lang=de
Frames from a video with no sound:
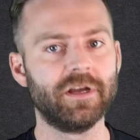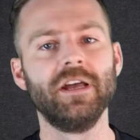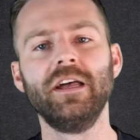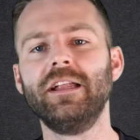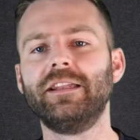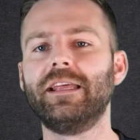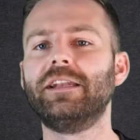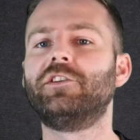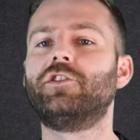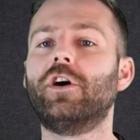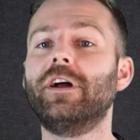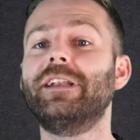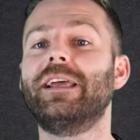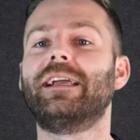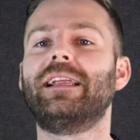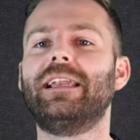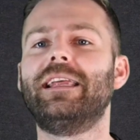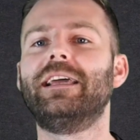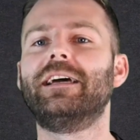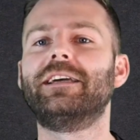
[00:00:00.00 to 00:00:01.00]
Denn dort
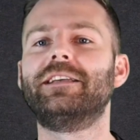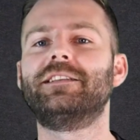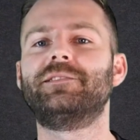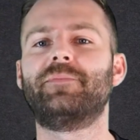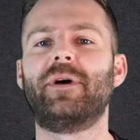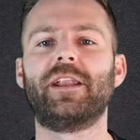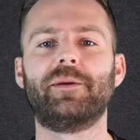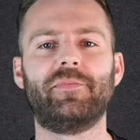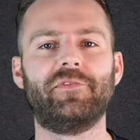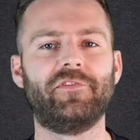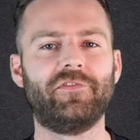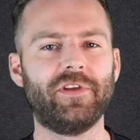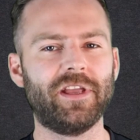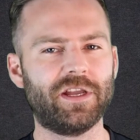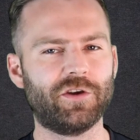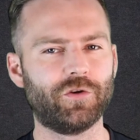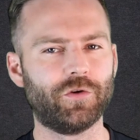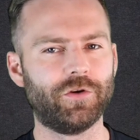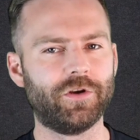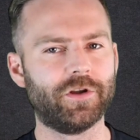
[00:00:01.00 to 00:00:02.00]
erkläre ich meine
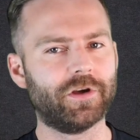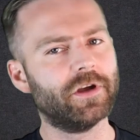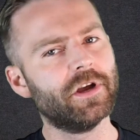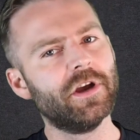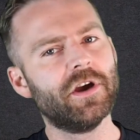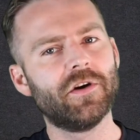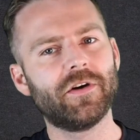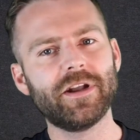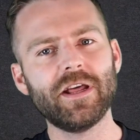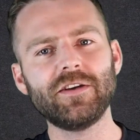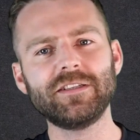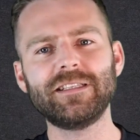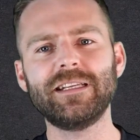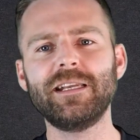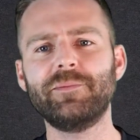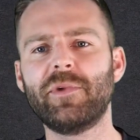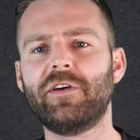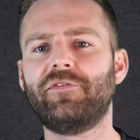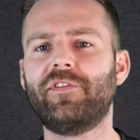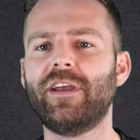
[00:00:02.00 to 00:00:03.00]
Beweggründe und
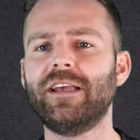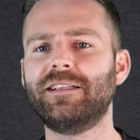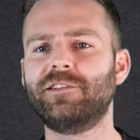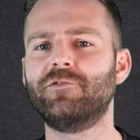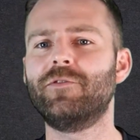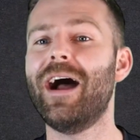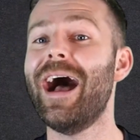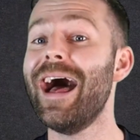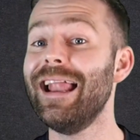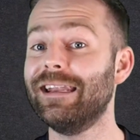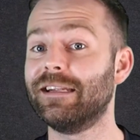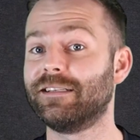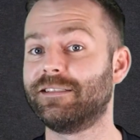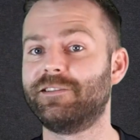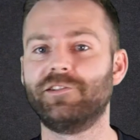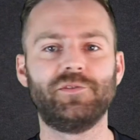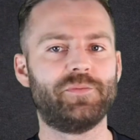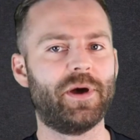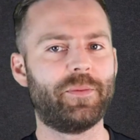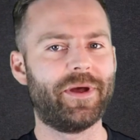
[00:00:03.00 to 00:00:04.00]
außerdem erfährst du alles
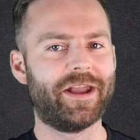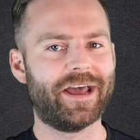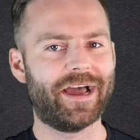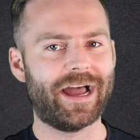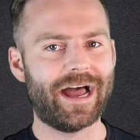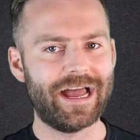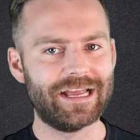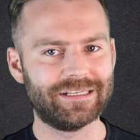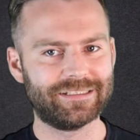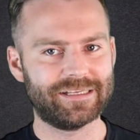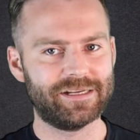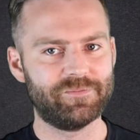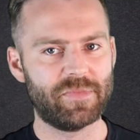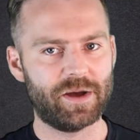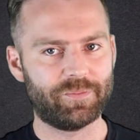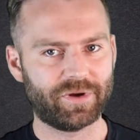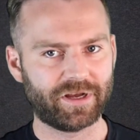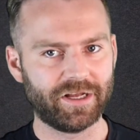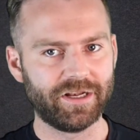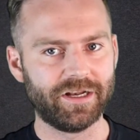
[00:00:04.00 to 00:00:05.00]
über meine Reise im
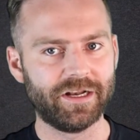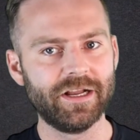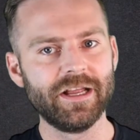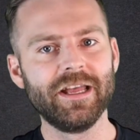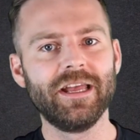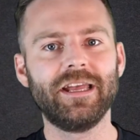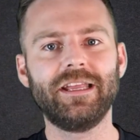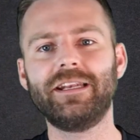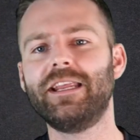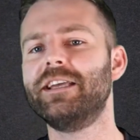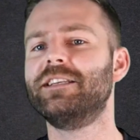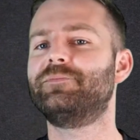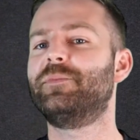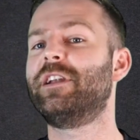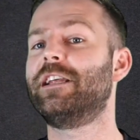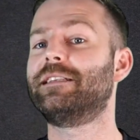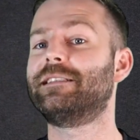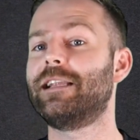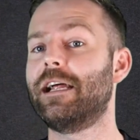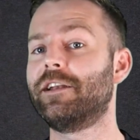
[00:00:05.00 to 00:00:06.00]
April, in der ich mir
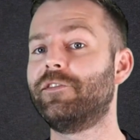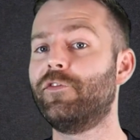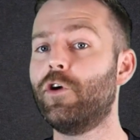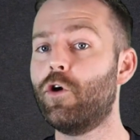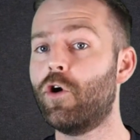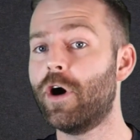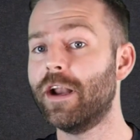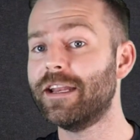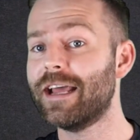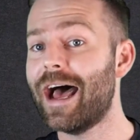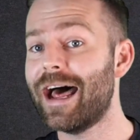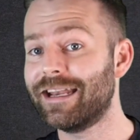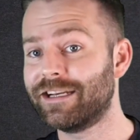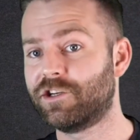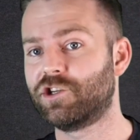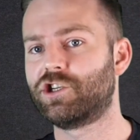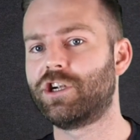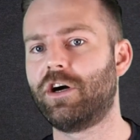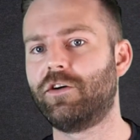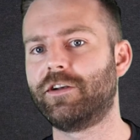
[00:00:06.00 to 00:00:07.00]
das Land vor Ort
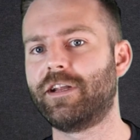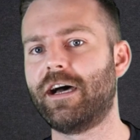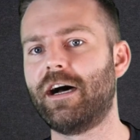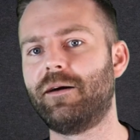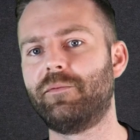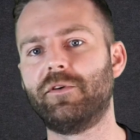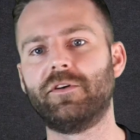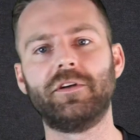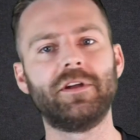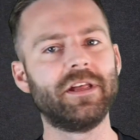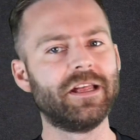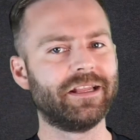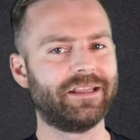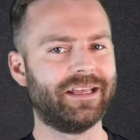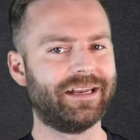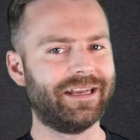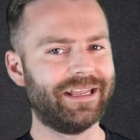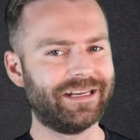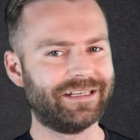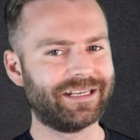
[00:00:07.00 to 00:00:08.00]
angeschaut habe.
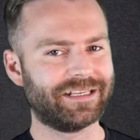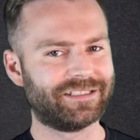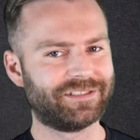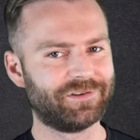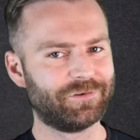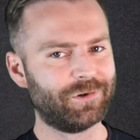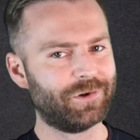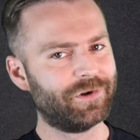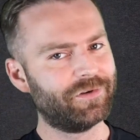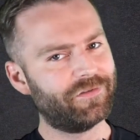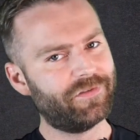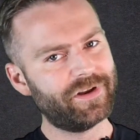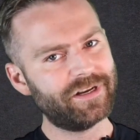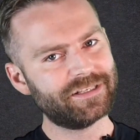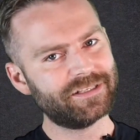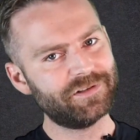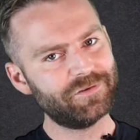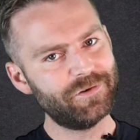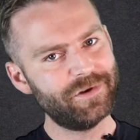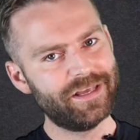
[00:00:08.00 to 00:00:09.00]
Den Link dazu
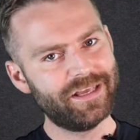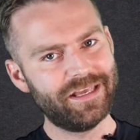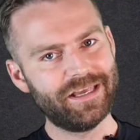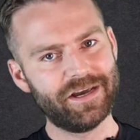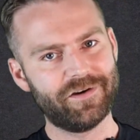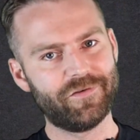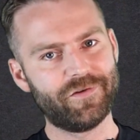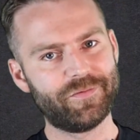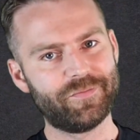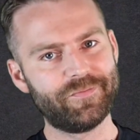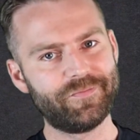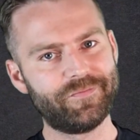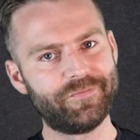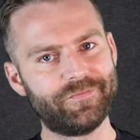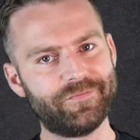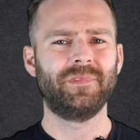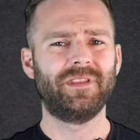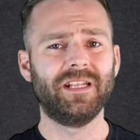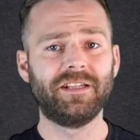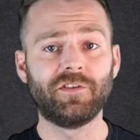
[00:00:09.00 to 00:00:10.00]
findest du hier oben.
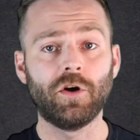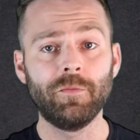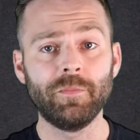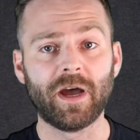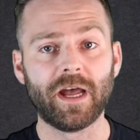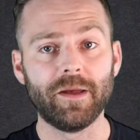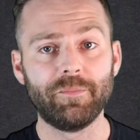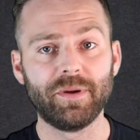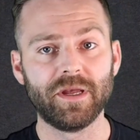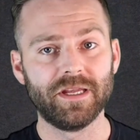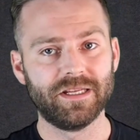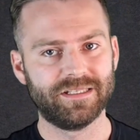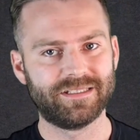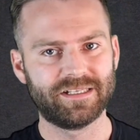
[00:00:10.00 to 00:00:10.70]
Die Domrep ist